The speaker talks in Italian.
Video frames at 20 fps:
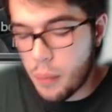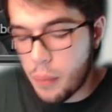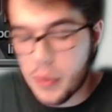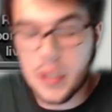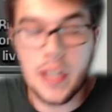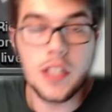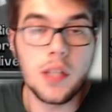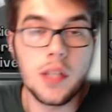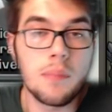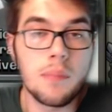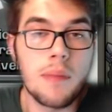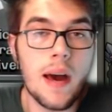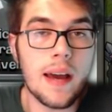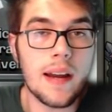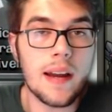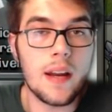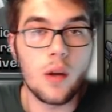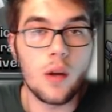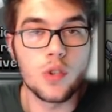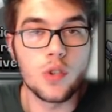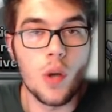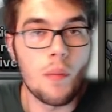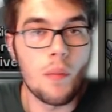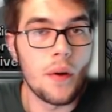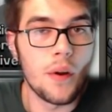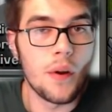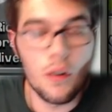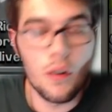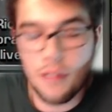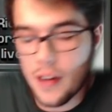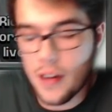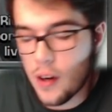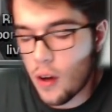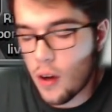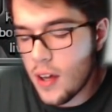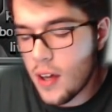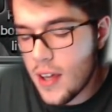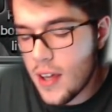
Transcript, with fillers: potrei gemmarle, lo so ma non lo farò,